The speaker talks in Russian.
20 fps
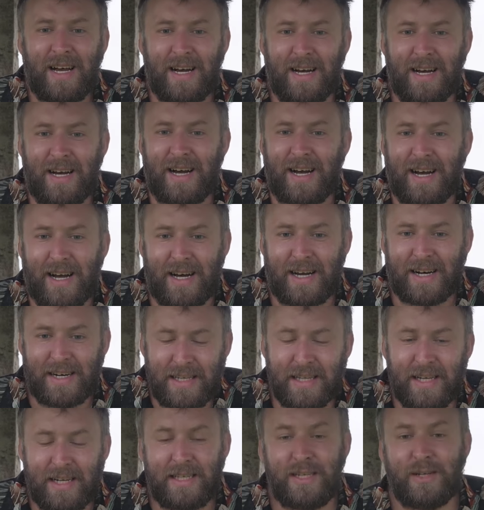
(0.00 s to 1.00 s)
Э,
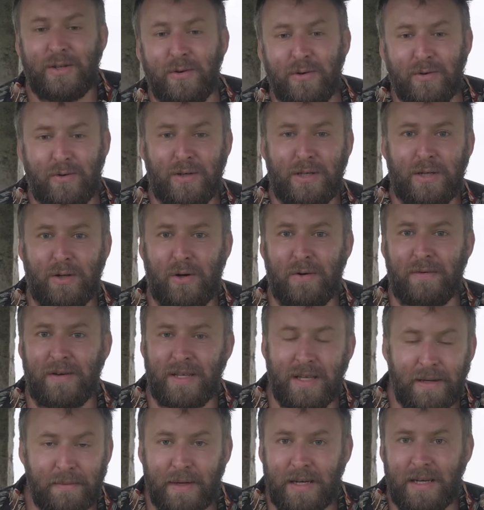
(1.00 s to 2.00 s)
рынок диктует
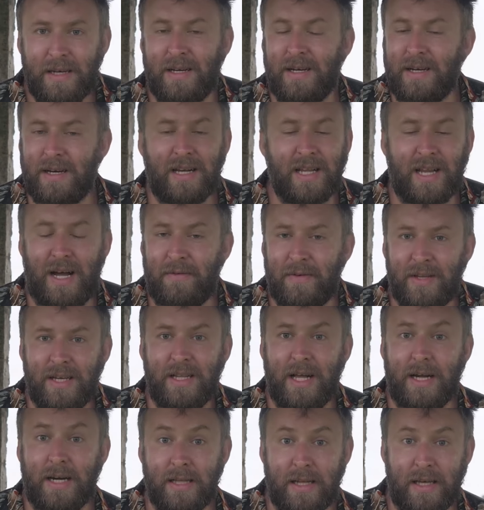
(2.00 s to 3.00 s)
условия, не мы
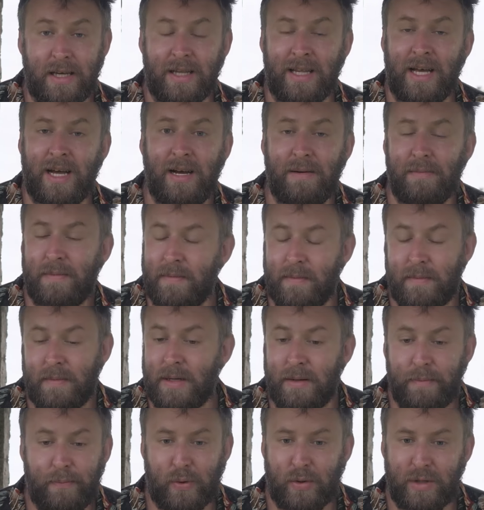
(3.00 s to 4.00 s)
главные на рынке, да,
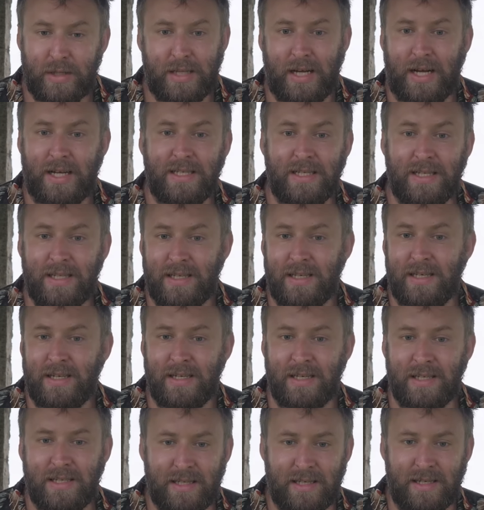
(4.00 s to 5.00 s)
мы просто один
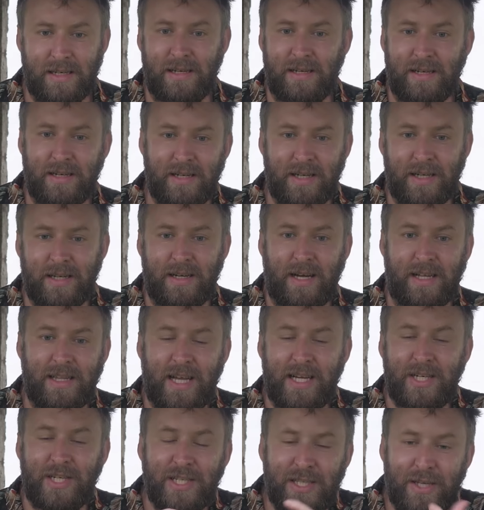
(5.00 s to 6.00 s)
из, э,
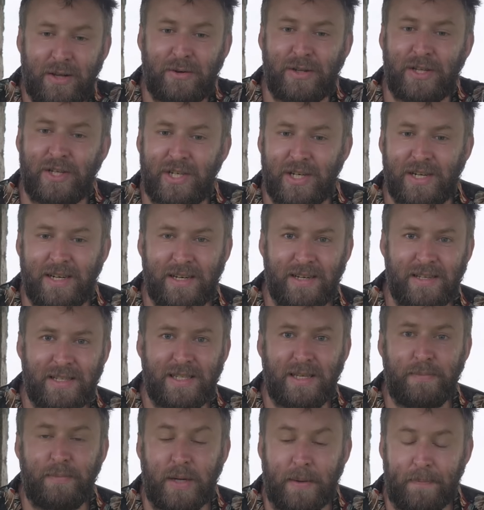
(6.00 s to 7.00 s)
одна из шестереночек
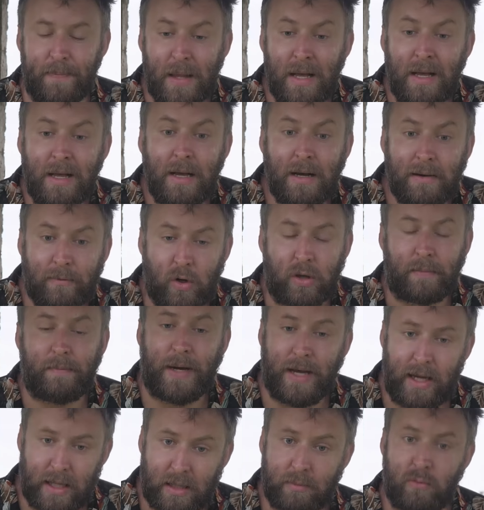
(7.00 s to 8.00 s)
цепи. Вот,
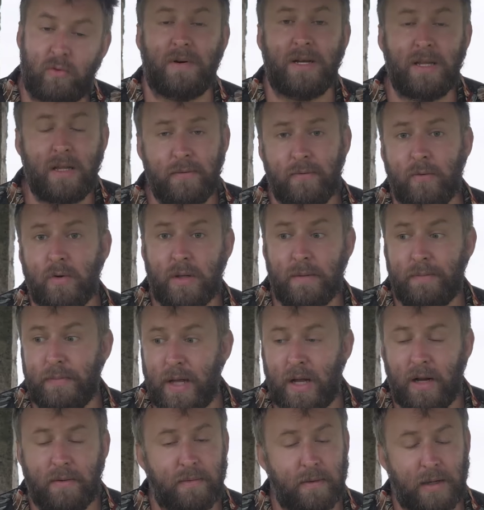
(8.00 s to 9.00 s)
поэтому Вандерфото
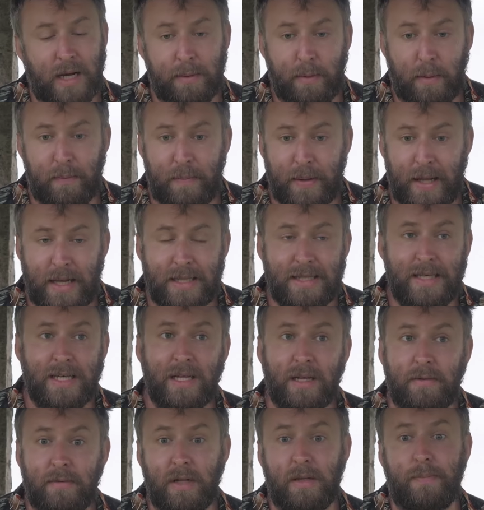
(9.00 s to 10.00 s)
как бы
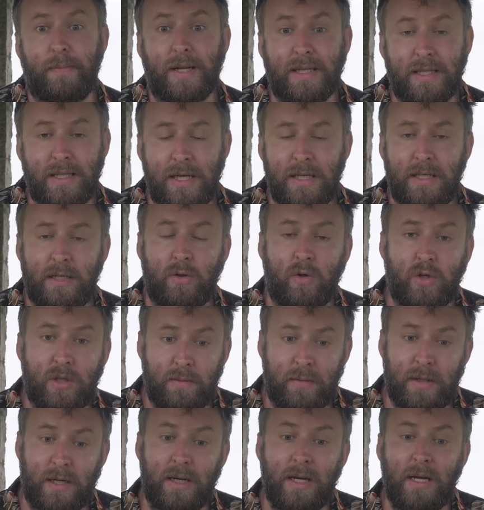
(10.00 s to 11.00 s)
переделывает процессы, то
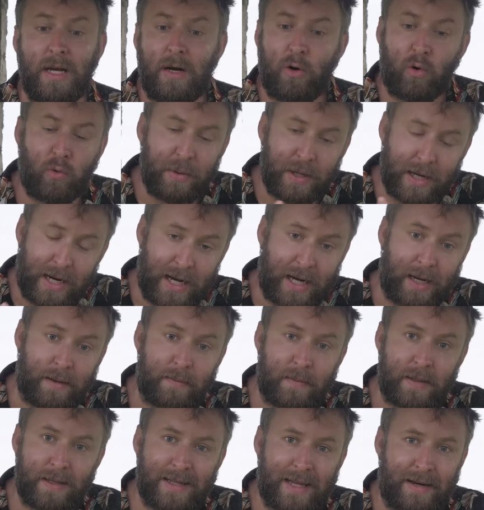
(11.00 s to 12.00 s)
есть мы
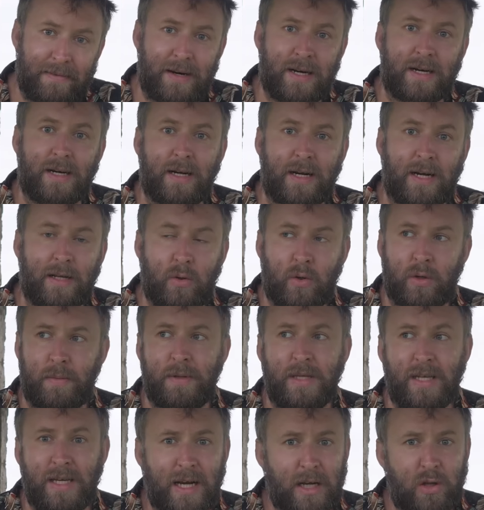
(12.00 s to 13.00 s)
убираем товары, которые
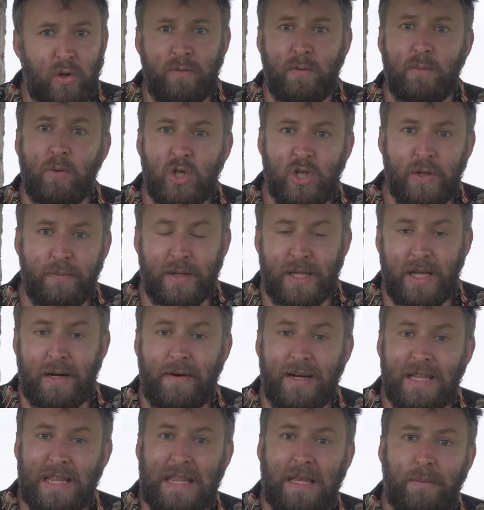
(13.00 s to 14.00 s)
мы не готовы больше
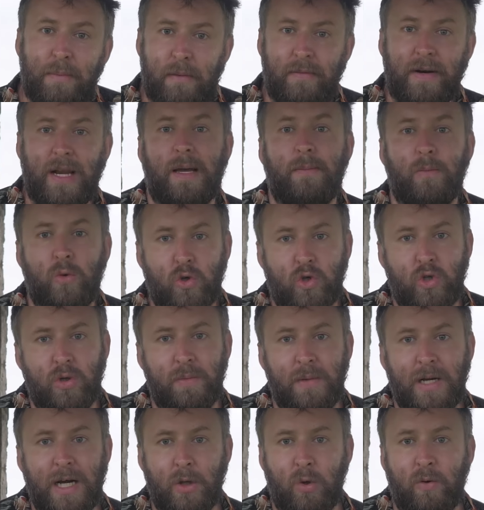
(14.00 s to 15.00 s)
продавать, добавляем то, что
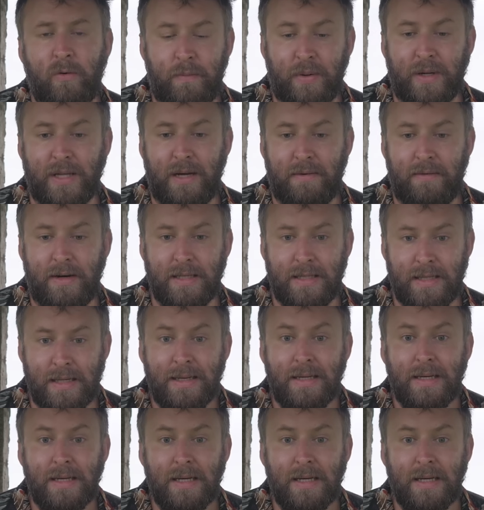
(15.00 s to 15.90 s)
мы готовы продавать,